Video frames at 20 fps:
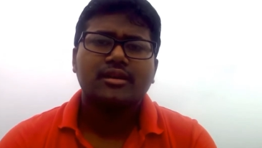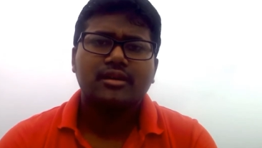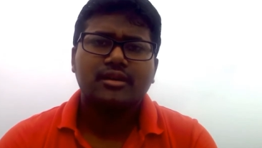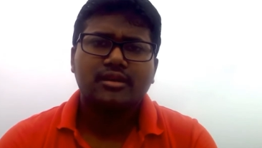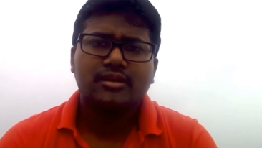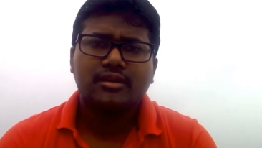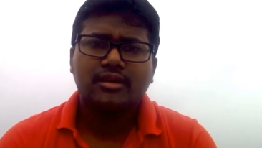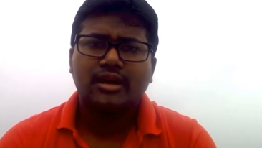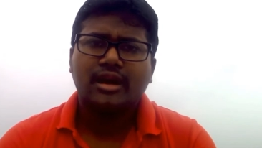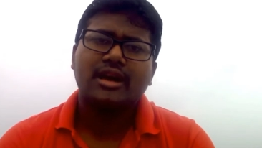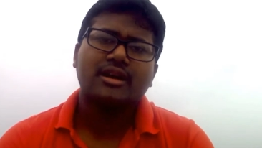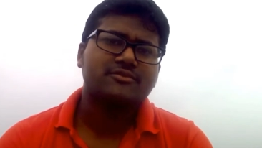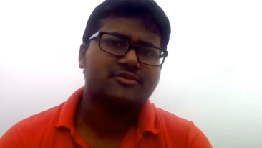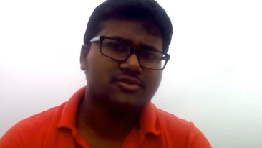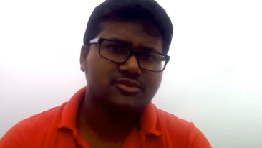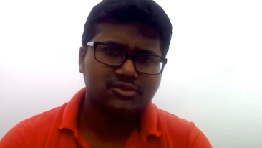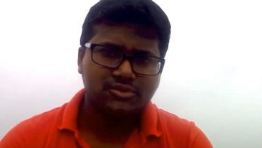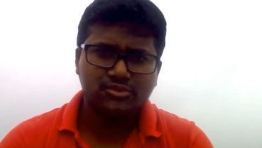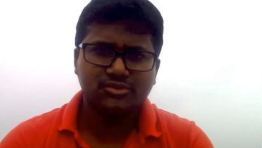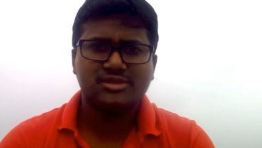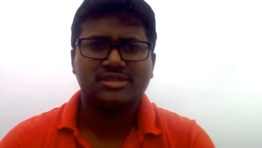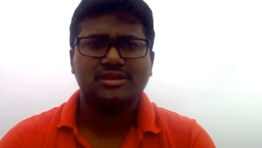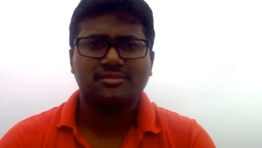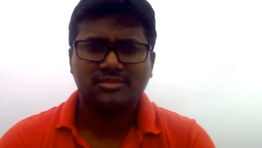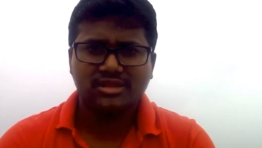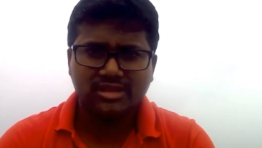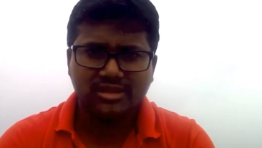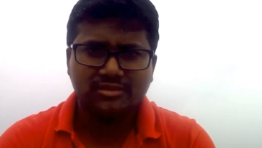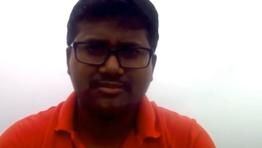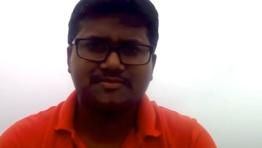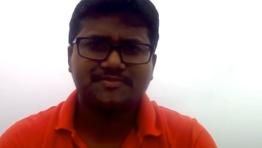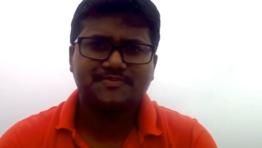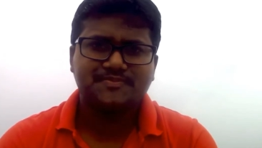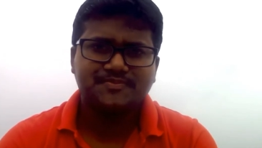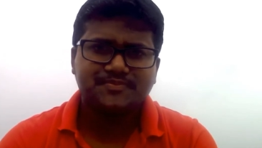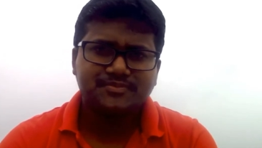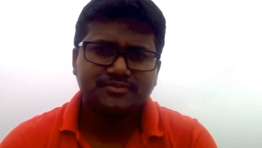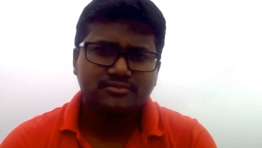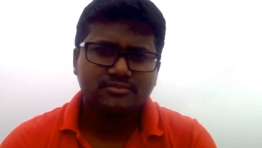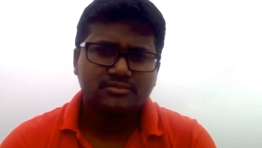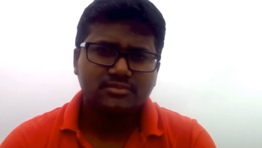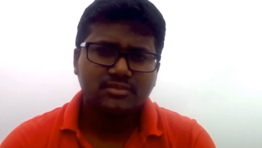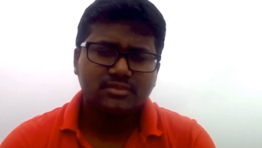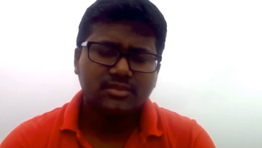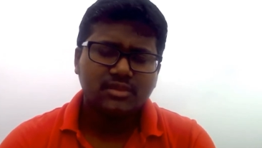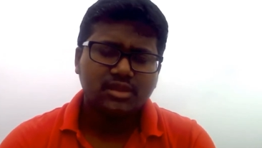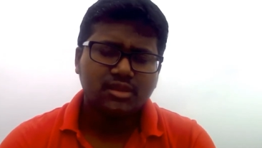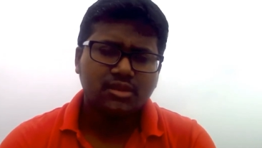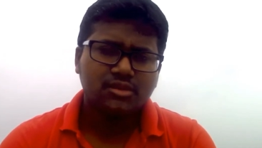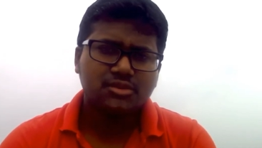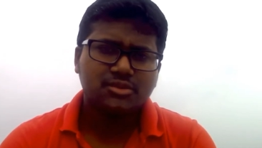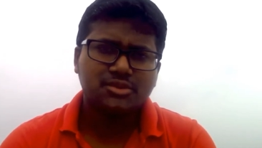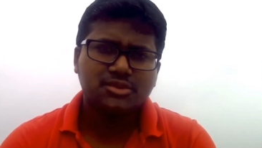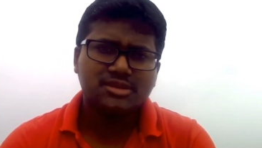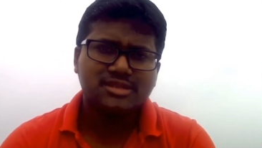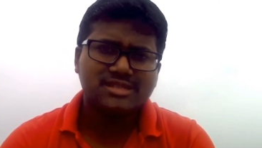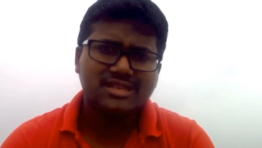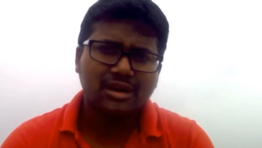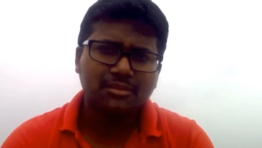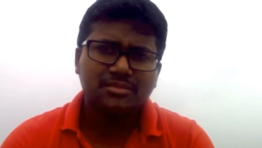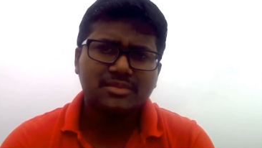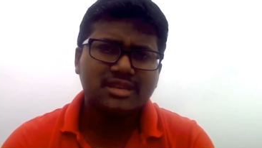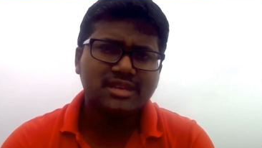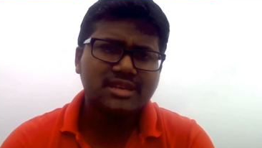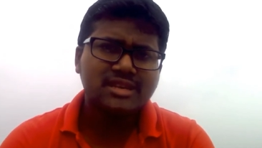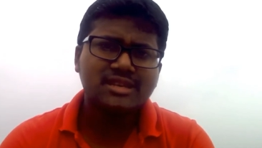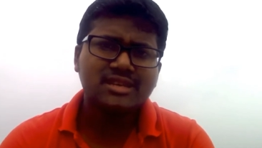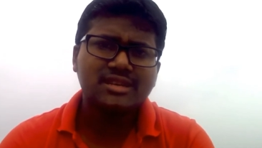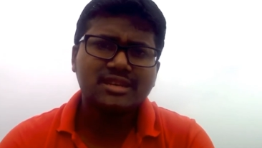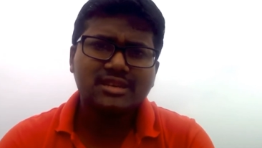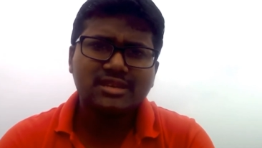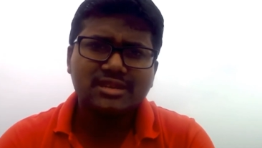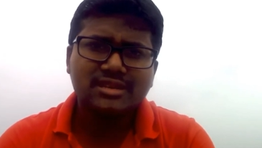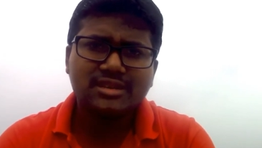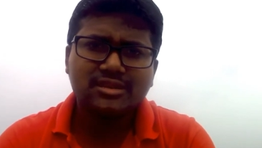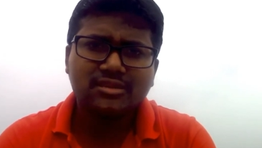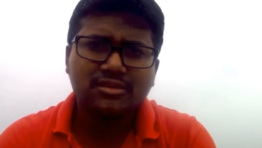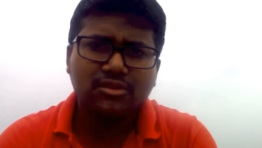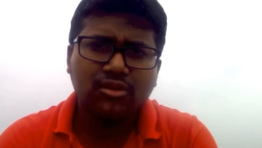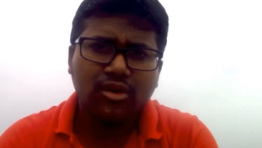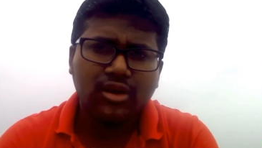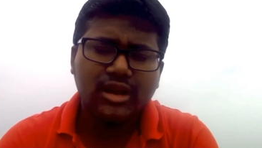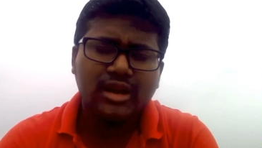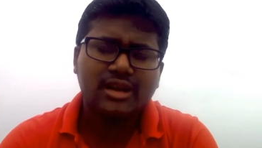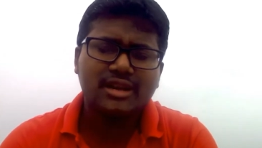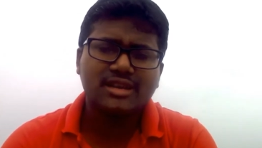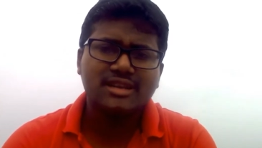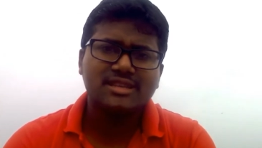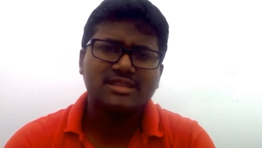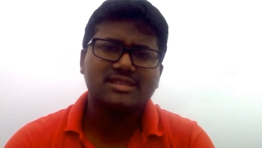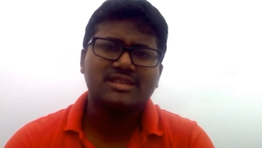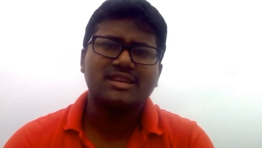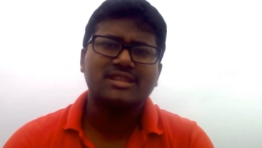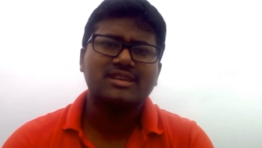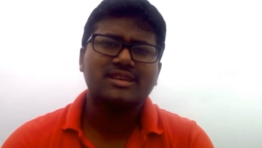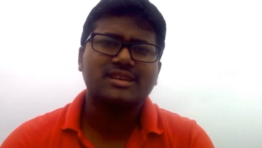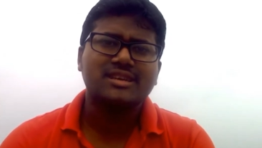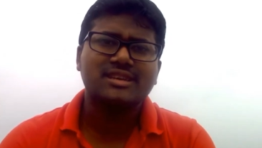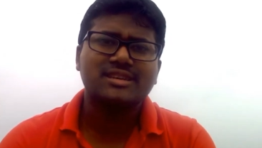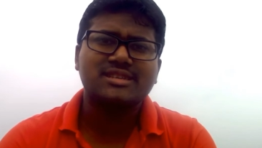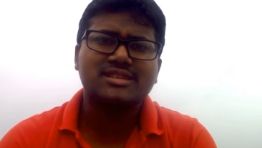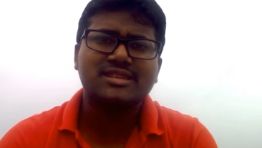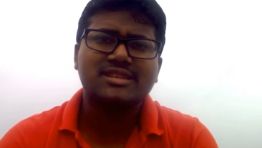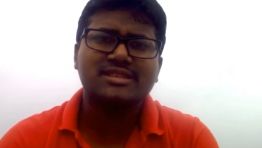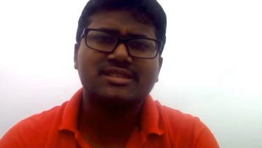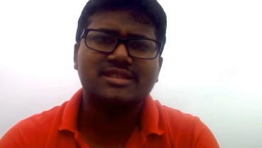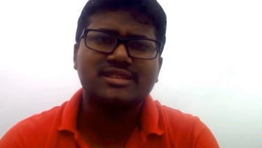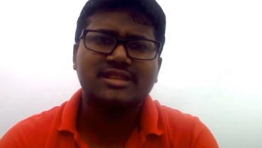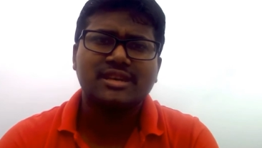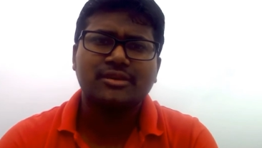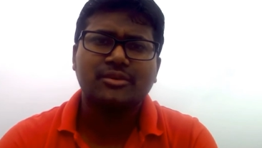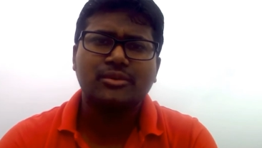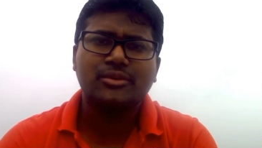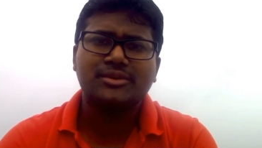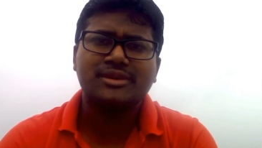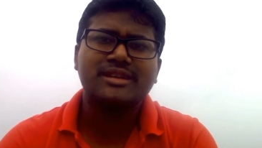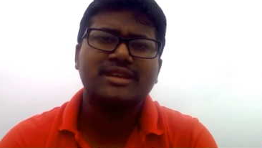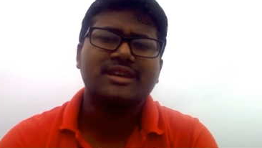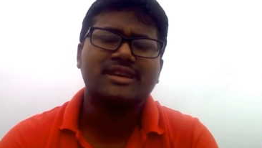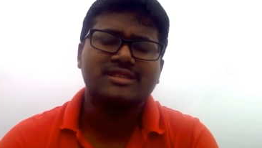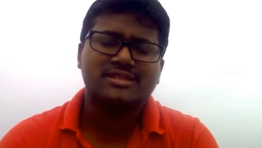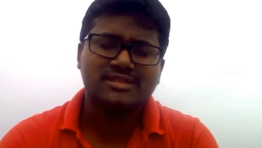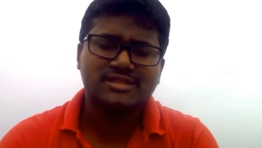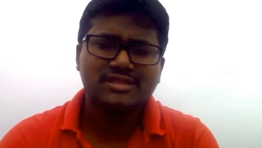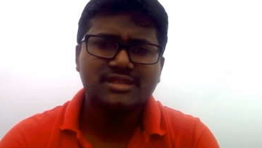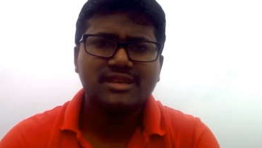আই হ্যাভ টু ডু সামথিং তো সামথিং করার ইচ্ছা থেকে সে চিন্তা করলো ঠিক আছে